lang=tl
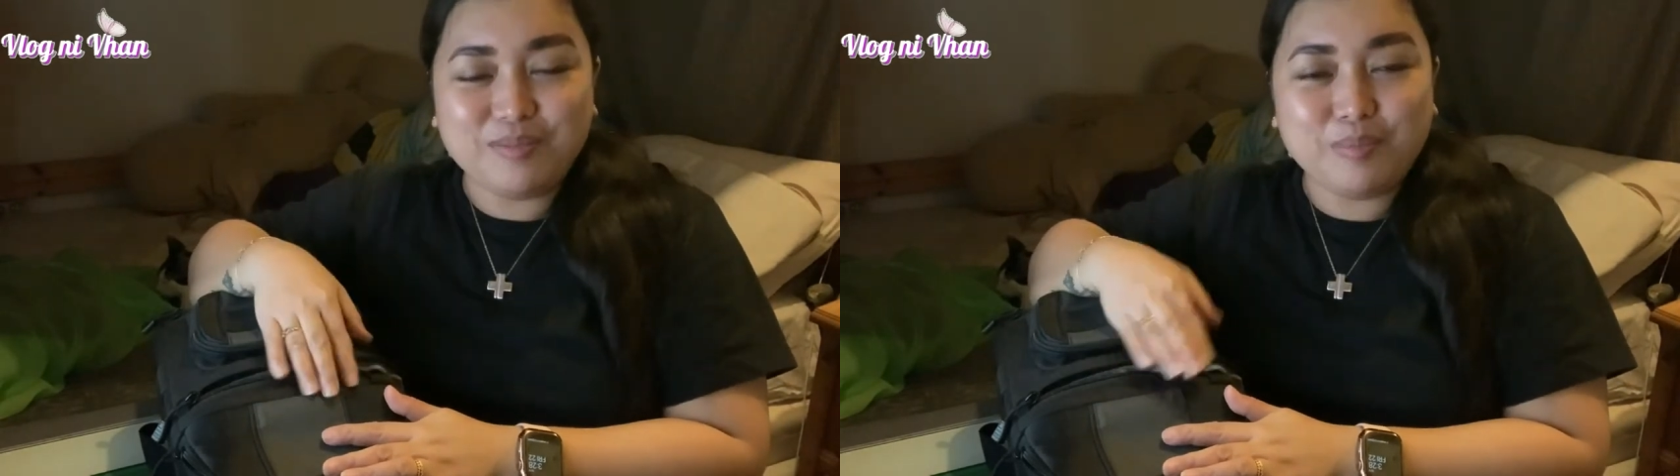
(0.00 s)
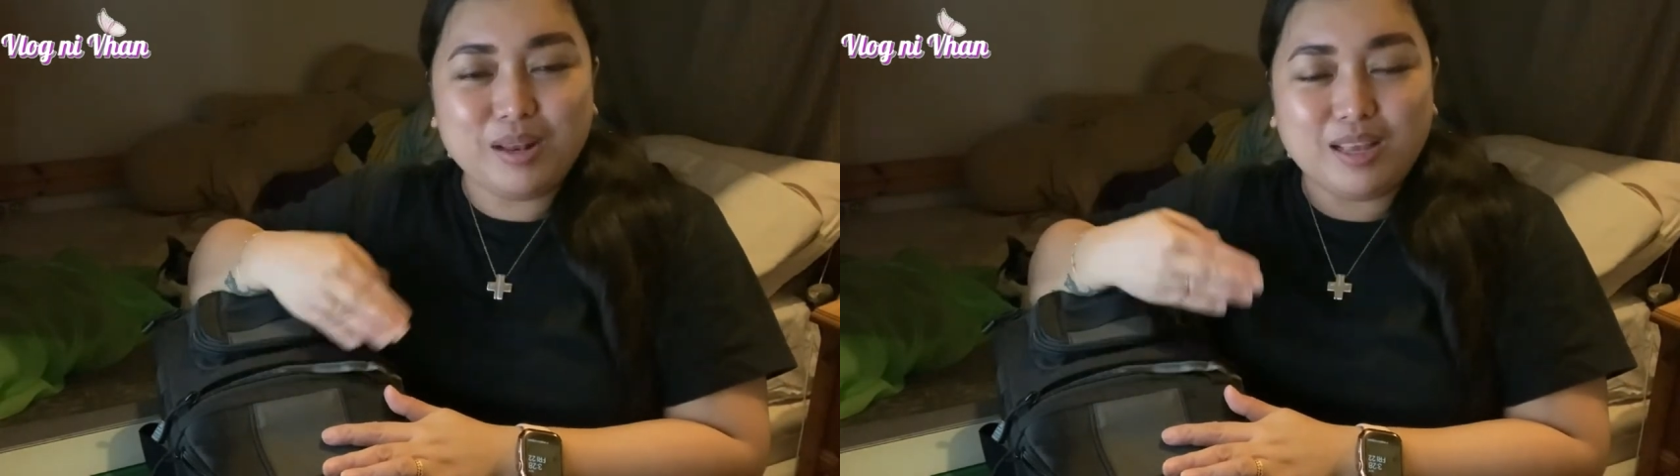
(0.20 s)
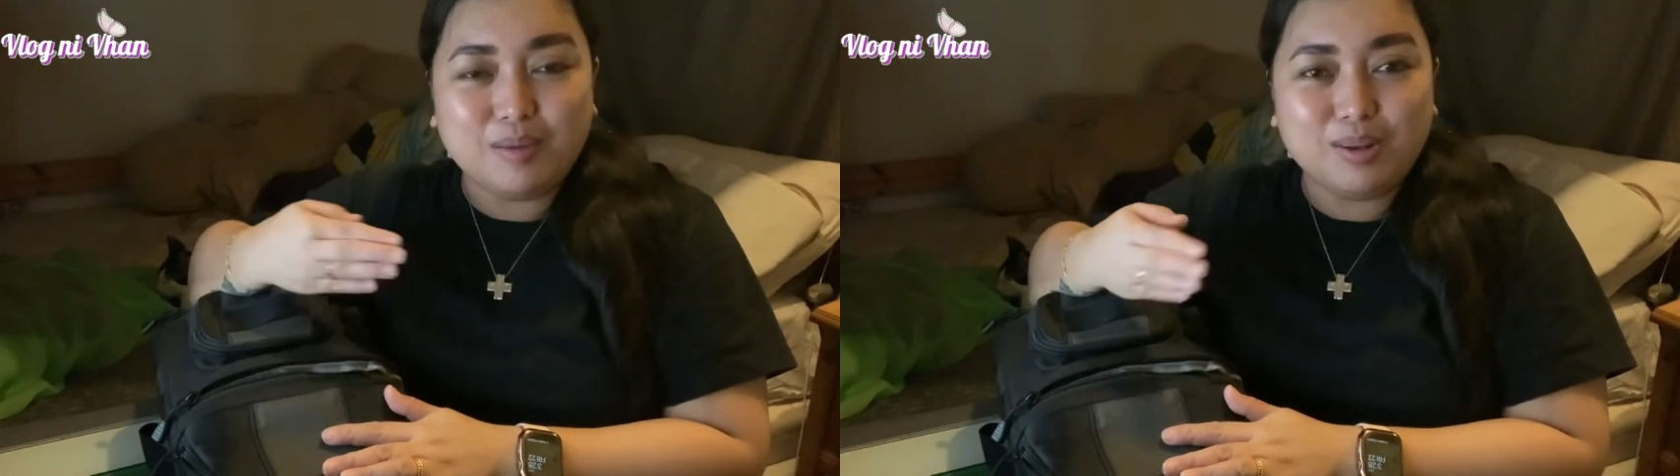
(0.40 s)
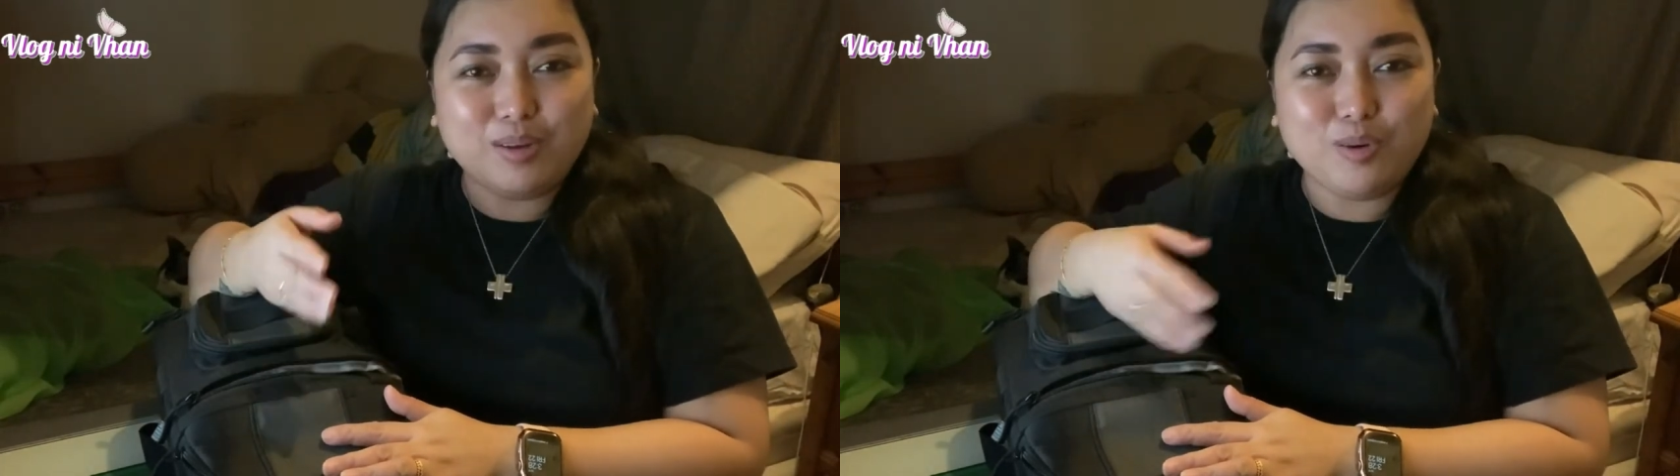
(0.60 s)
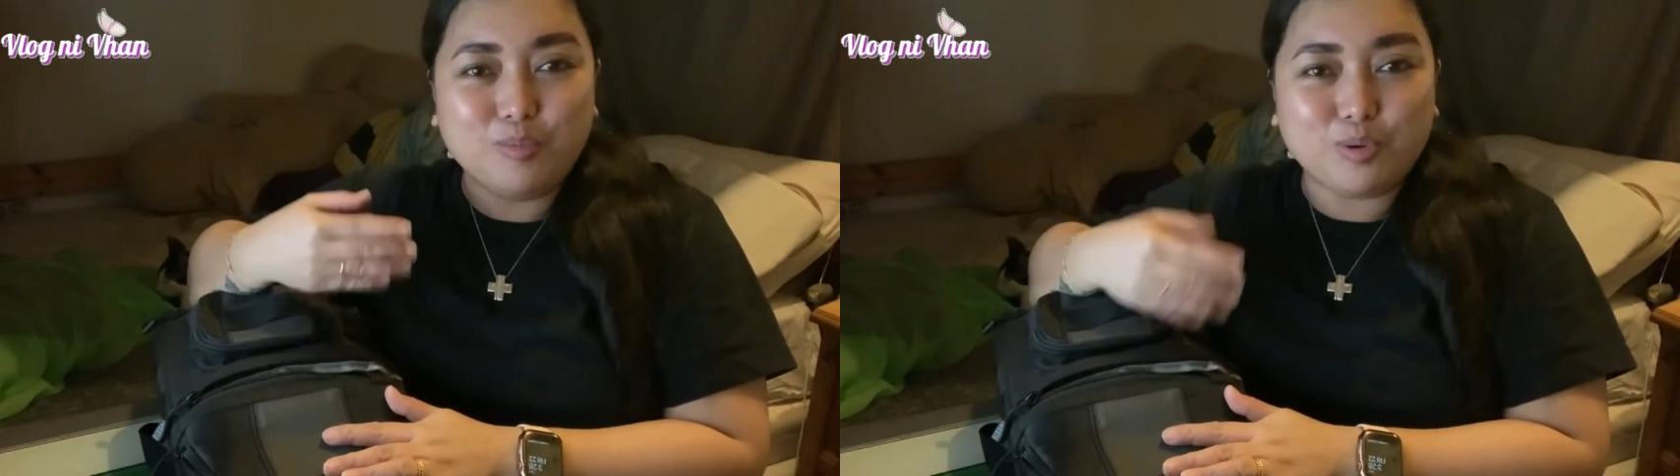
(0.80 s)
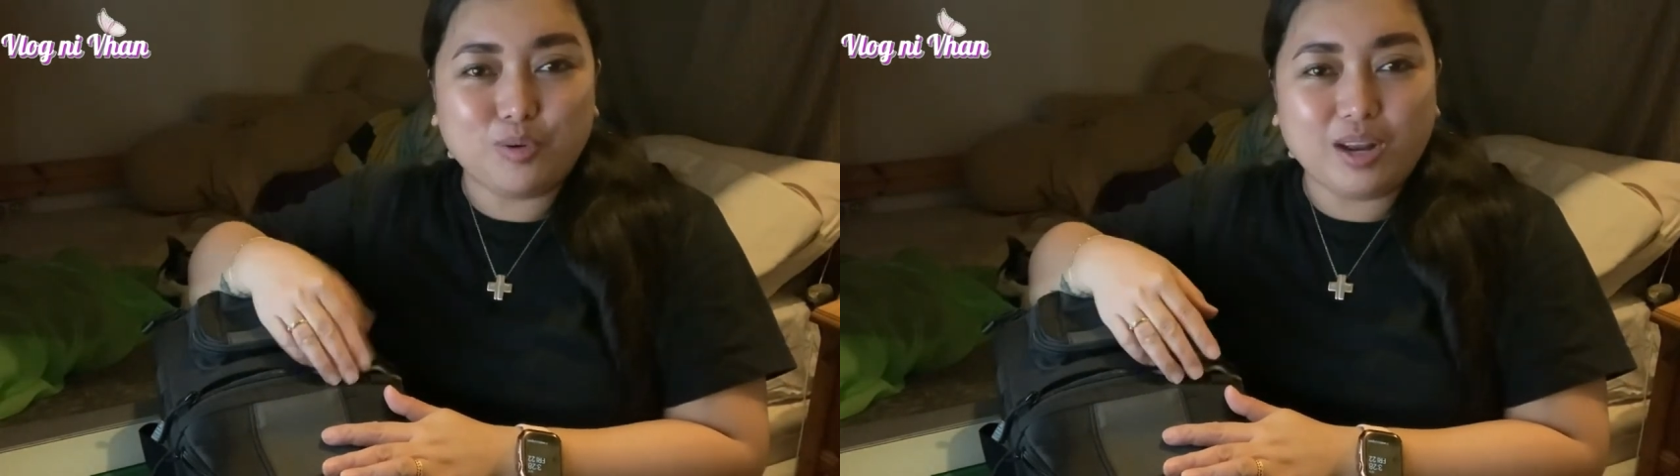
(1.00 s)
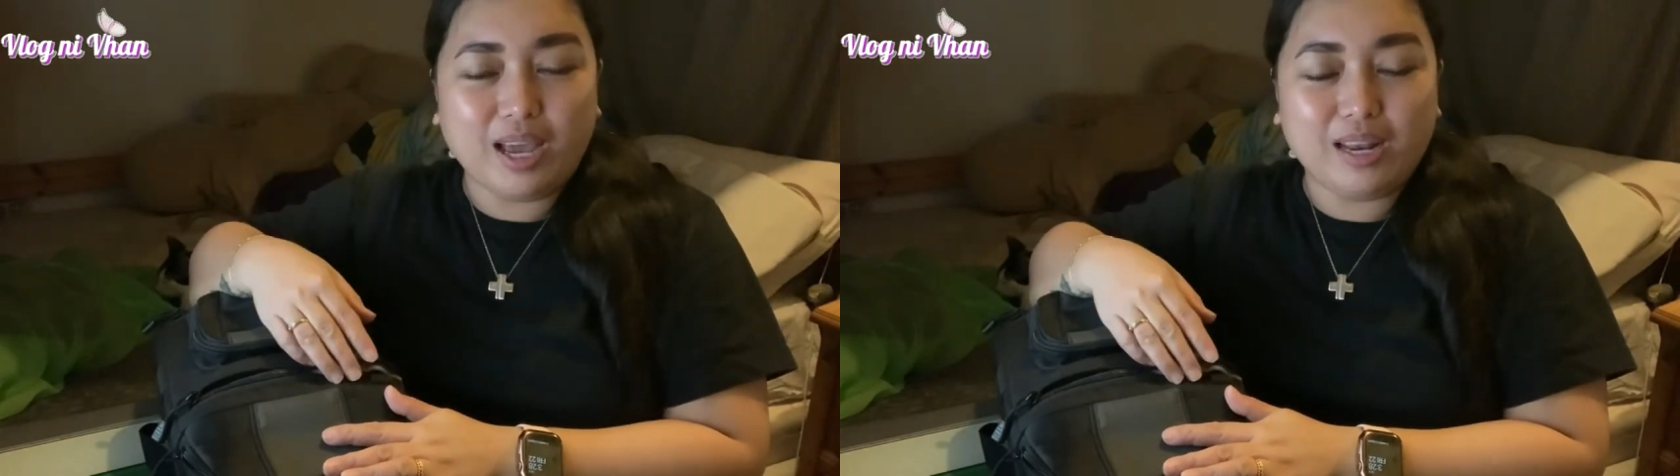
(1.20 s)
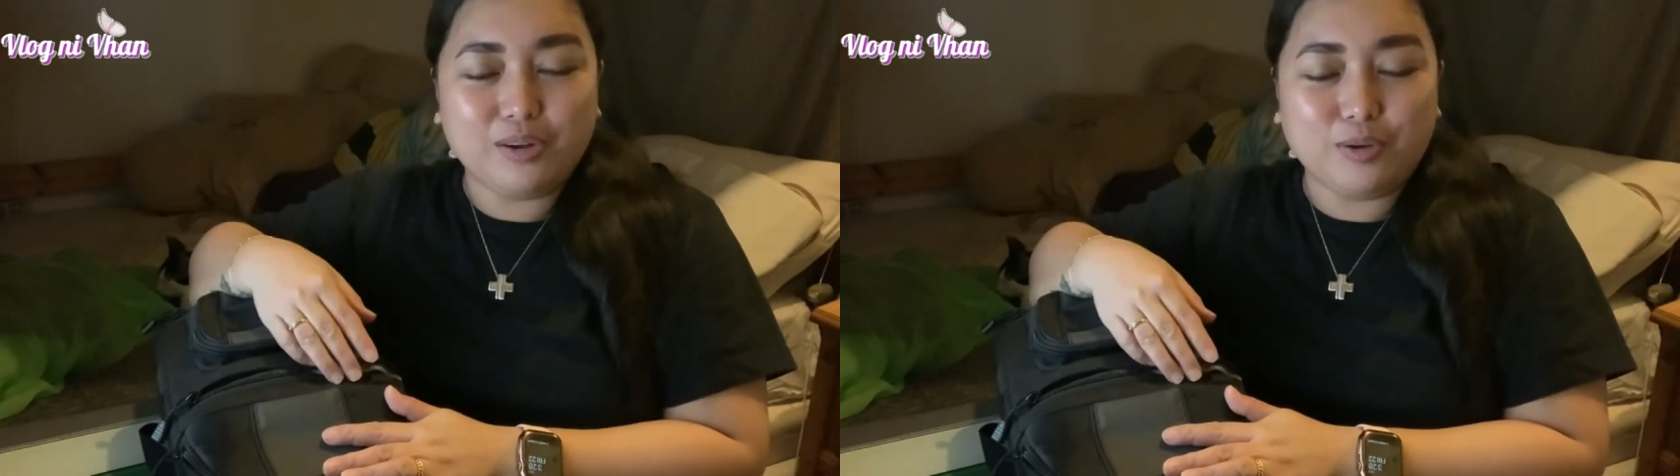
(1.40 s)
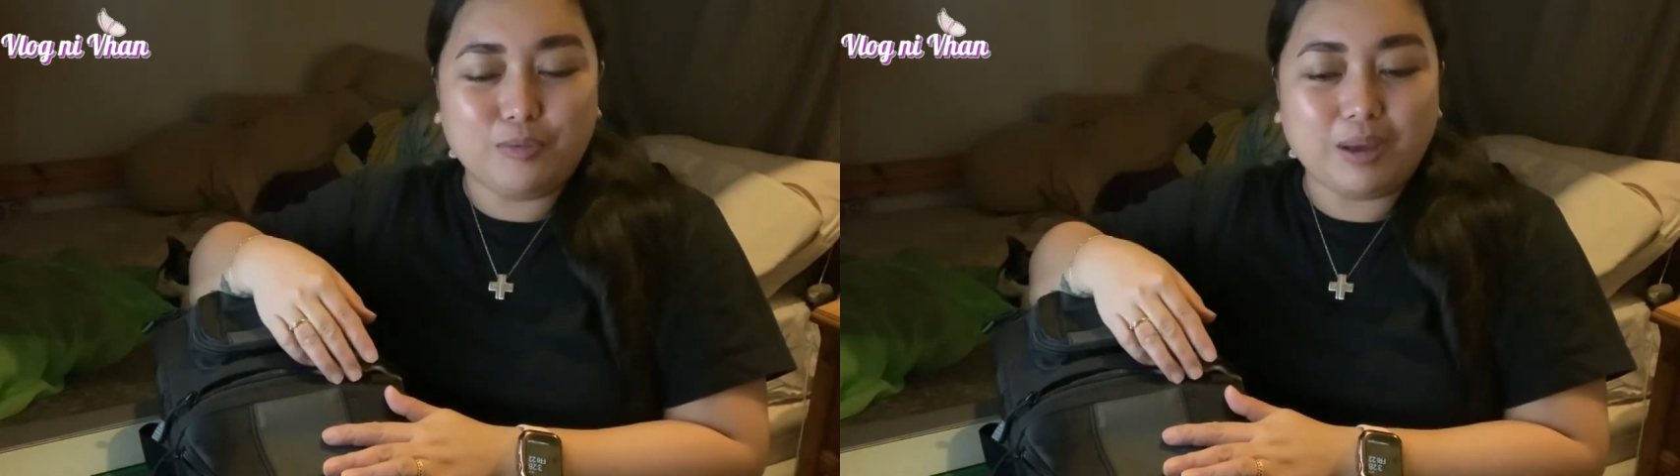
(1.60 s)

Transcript: bibili kami ng GoPro 9 yon